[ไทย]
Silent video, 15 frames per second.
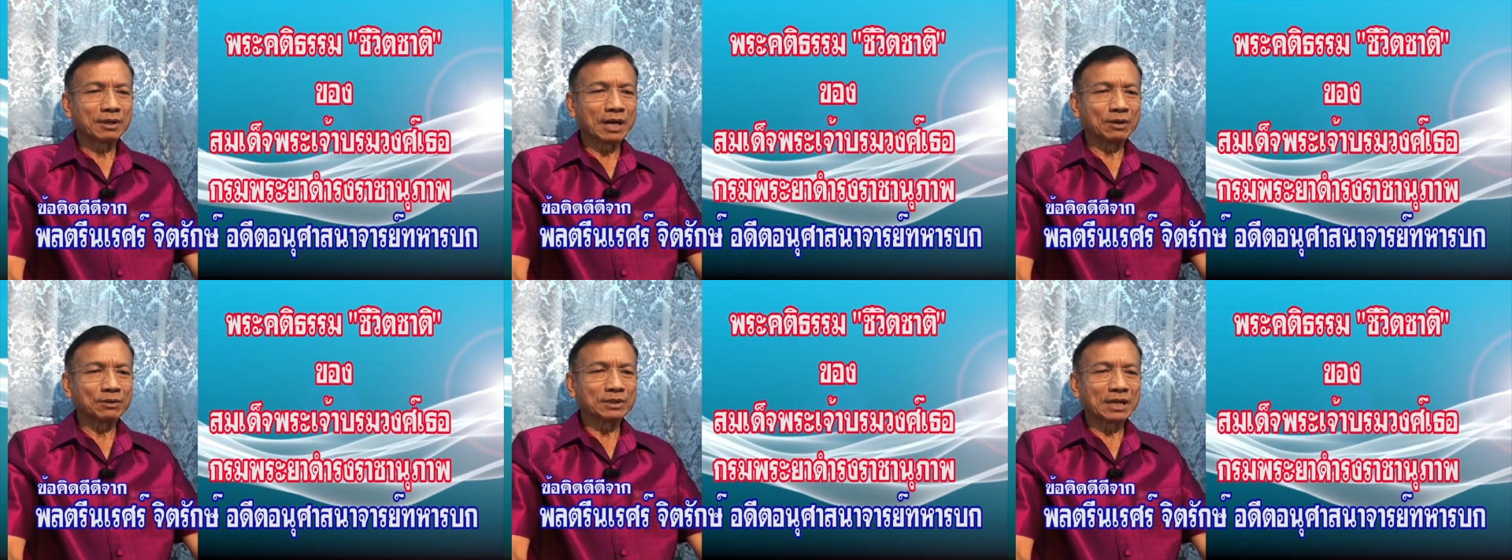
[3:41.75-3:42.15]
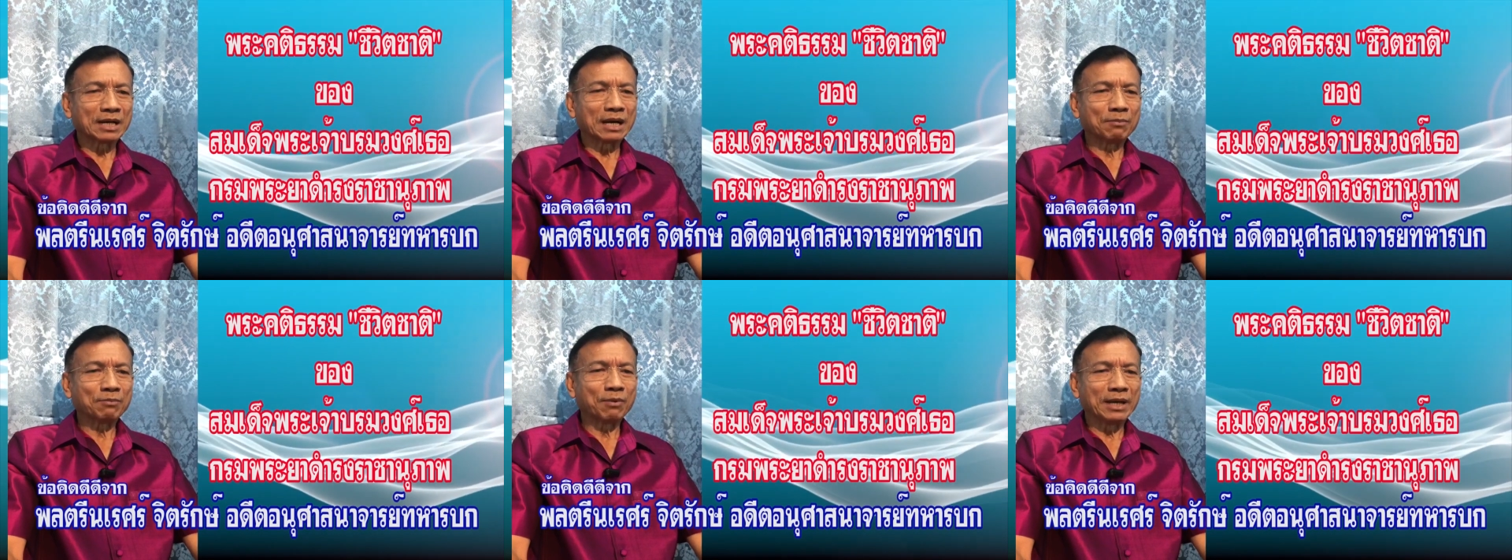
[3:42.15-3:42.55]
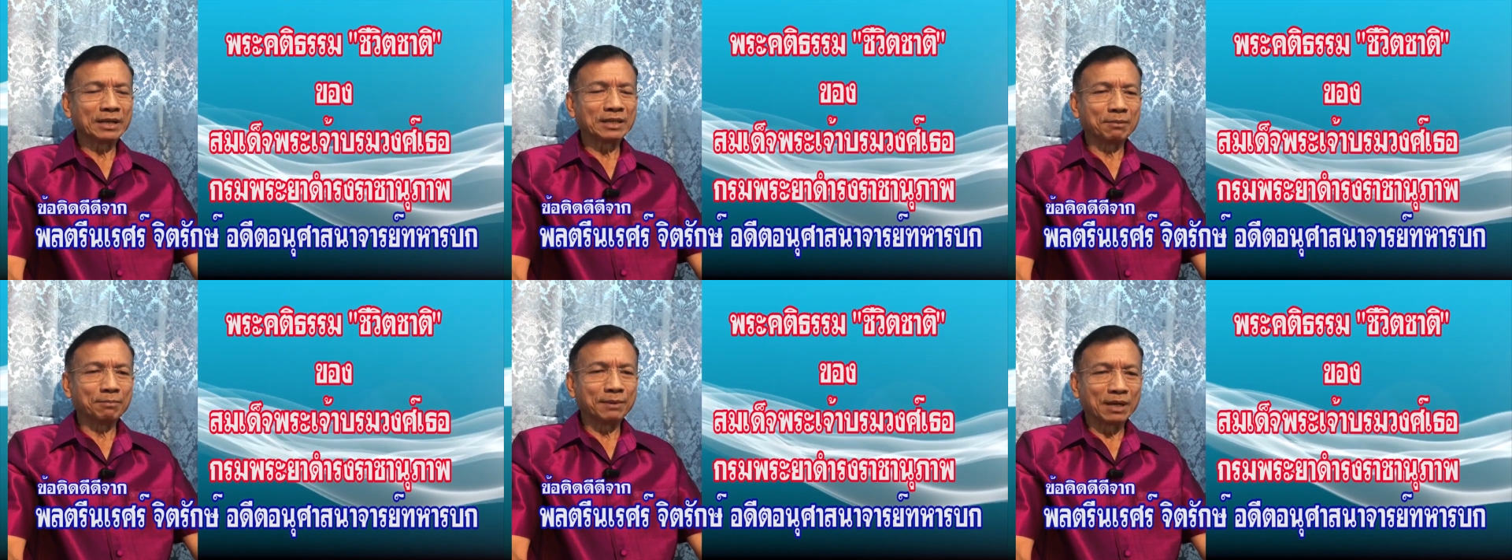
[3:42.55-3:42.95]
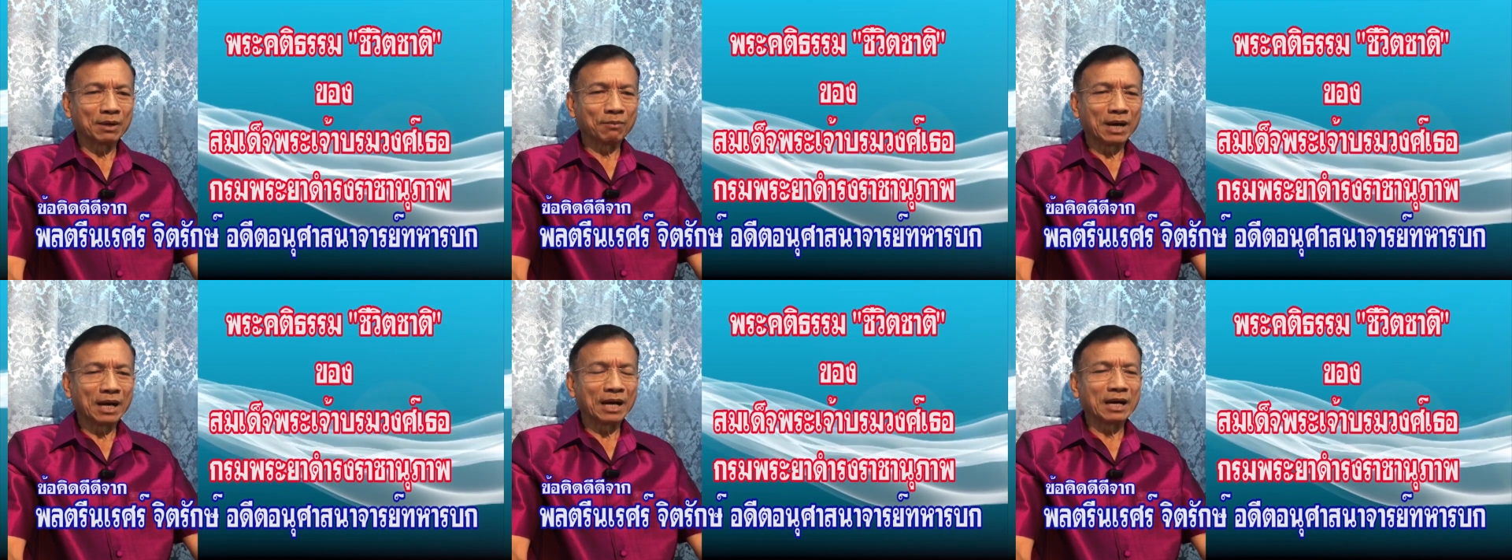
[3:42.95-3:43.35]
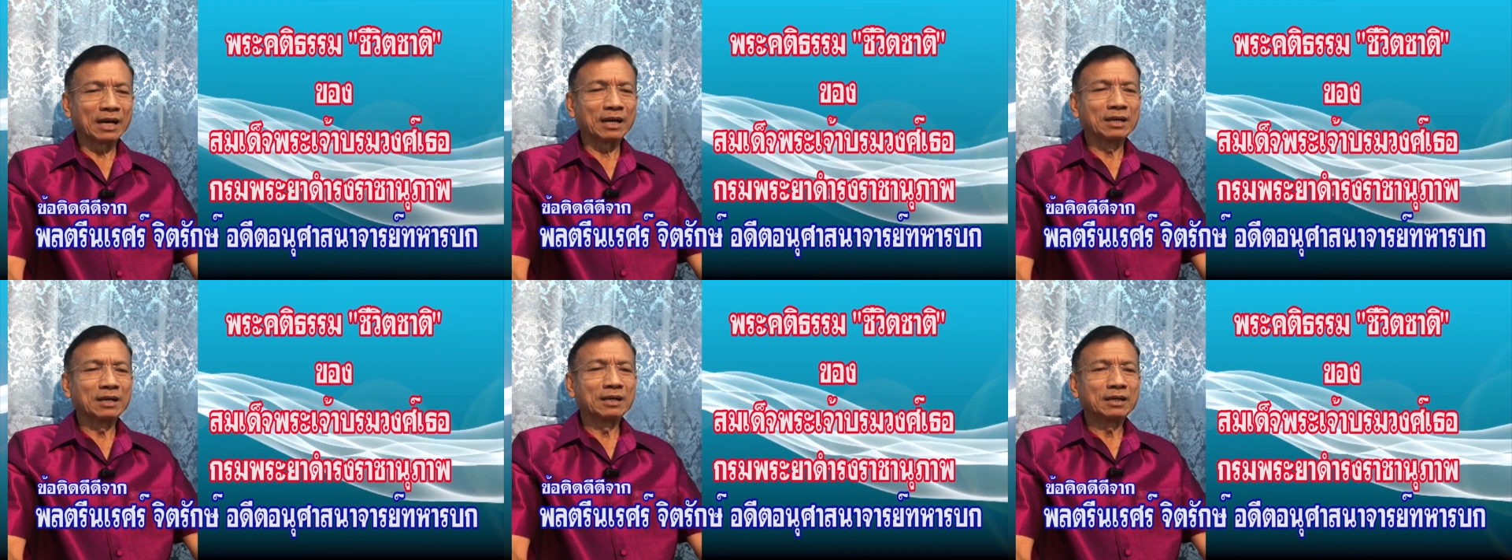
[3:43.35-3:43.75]
เราจะรับไว้แต่เพียงว่า
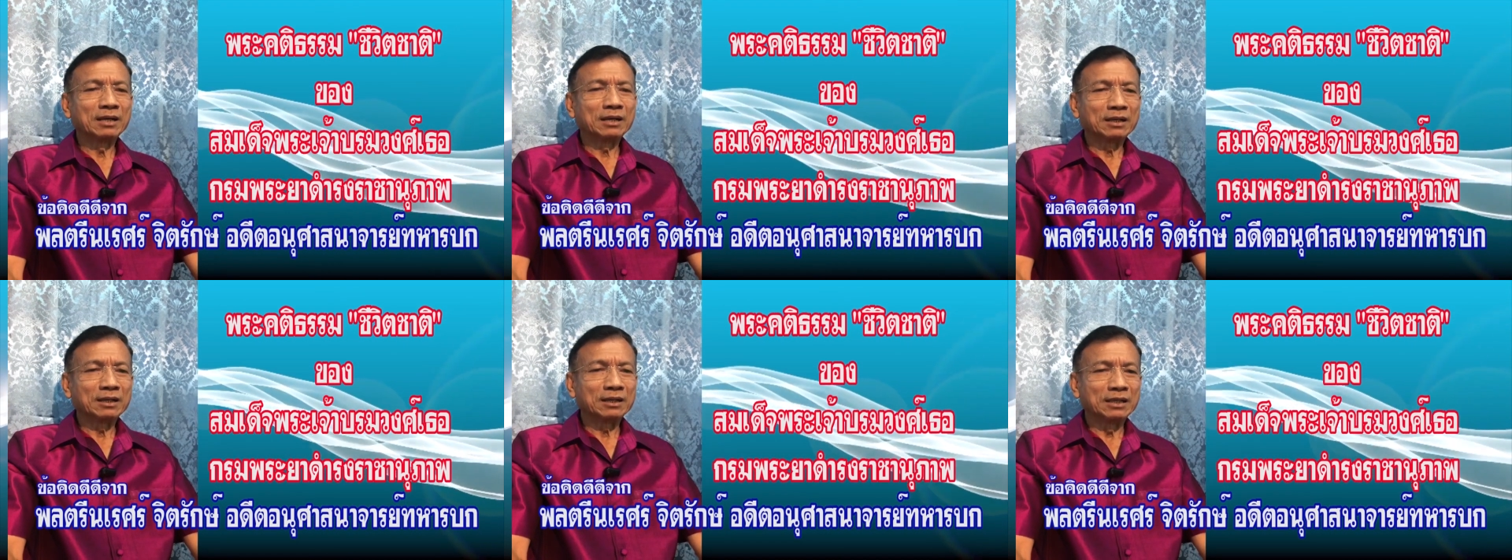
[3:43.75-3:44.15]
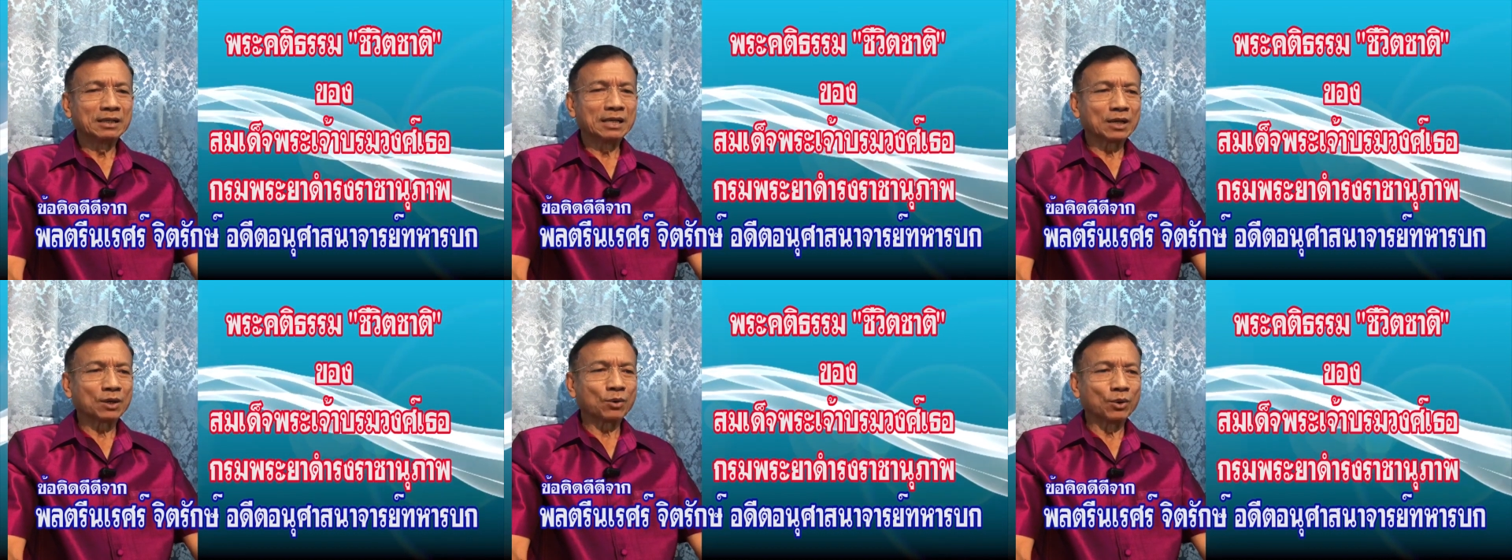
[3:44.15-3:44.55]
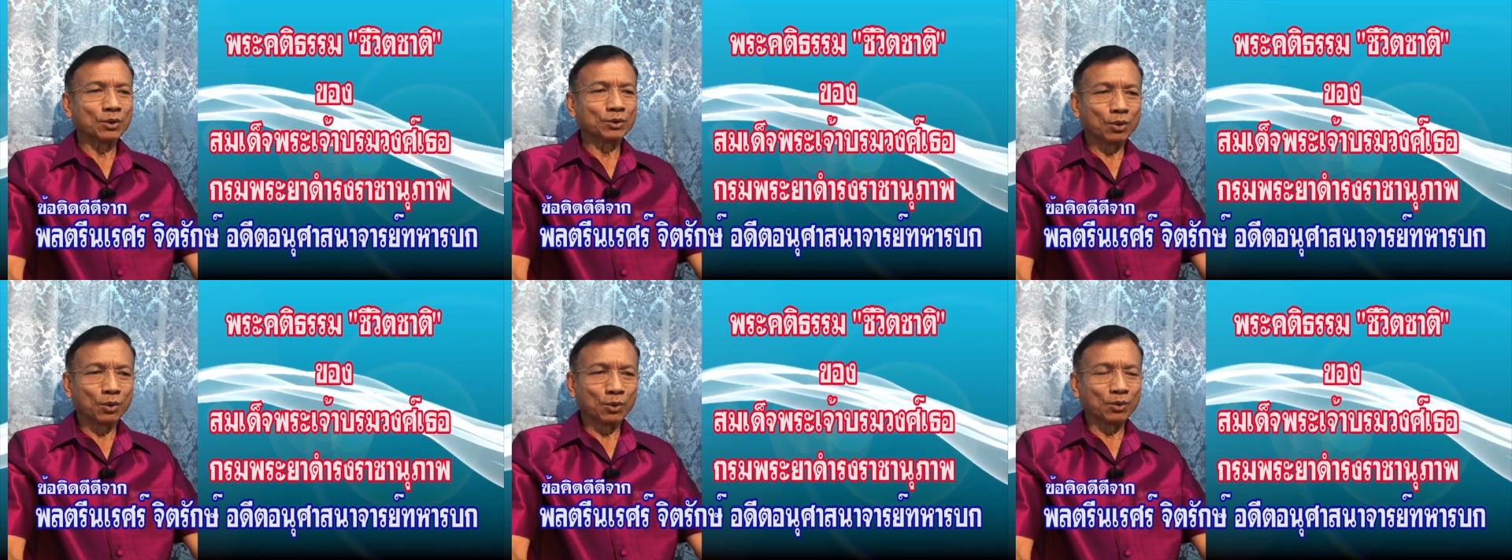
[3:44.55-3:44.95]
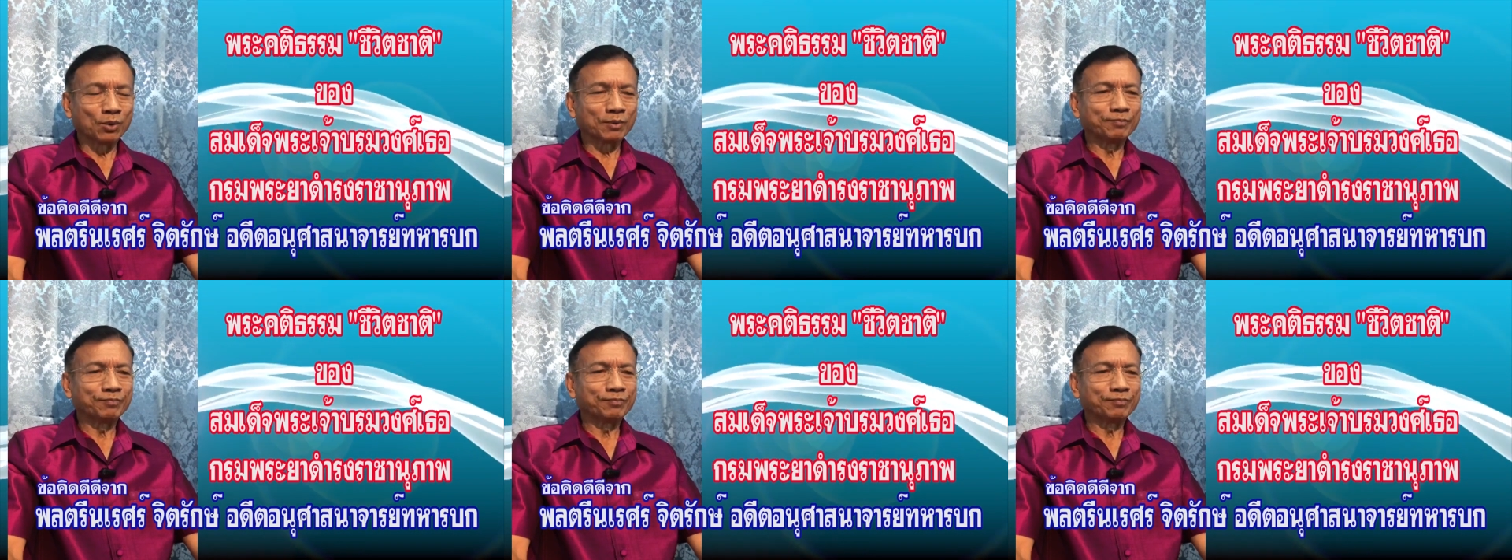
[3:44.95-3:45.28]
เลือกคนถูก